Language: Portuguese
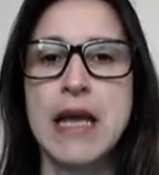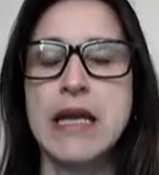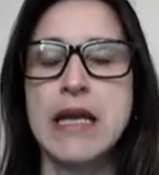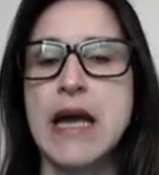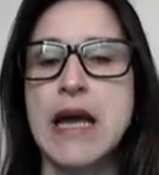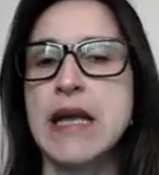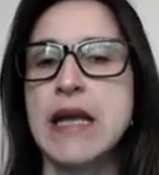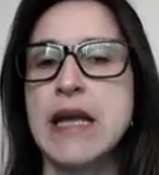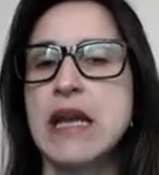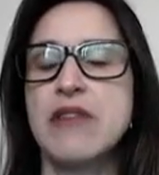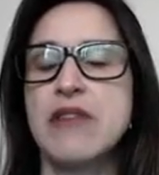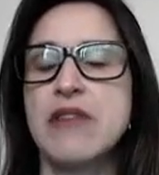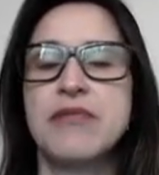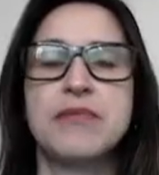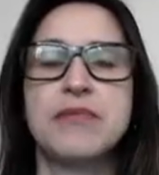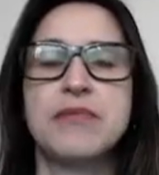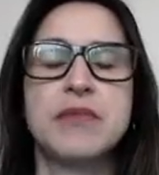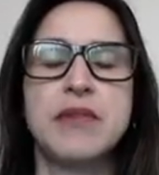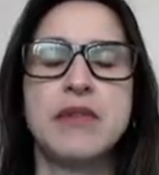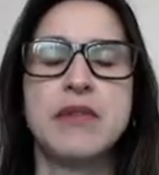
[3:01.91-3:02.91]
E aí ela,
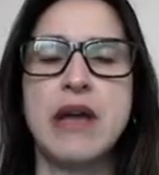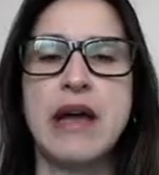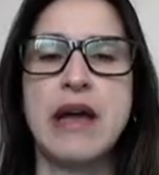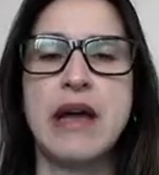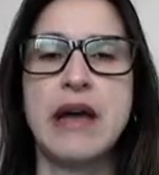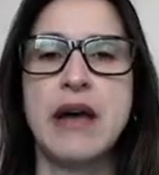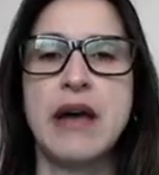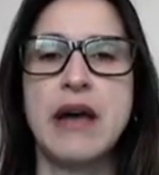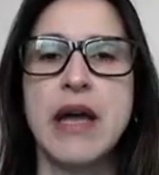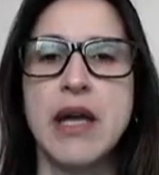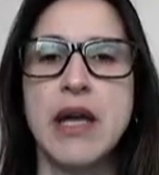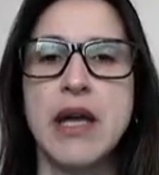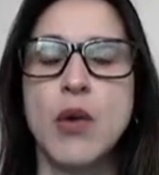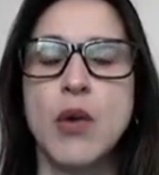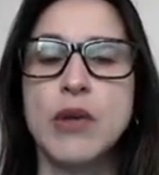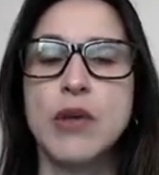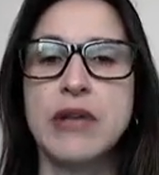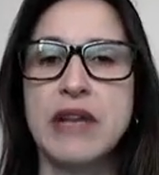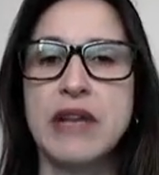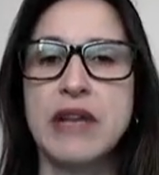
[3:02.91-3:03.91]
é,
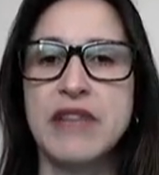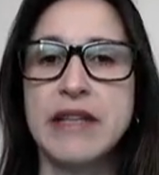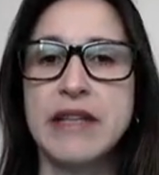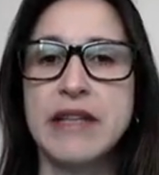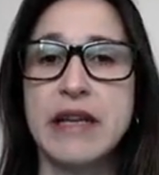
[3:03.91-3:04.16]
enquanto ela vem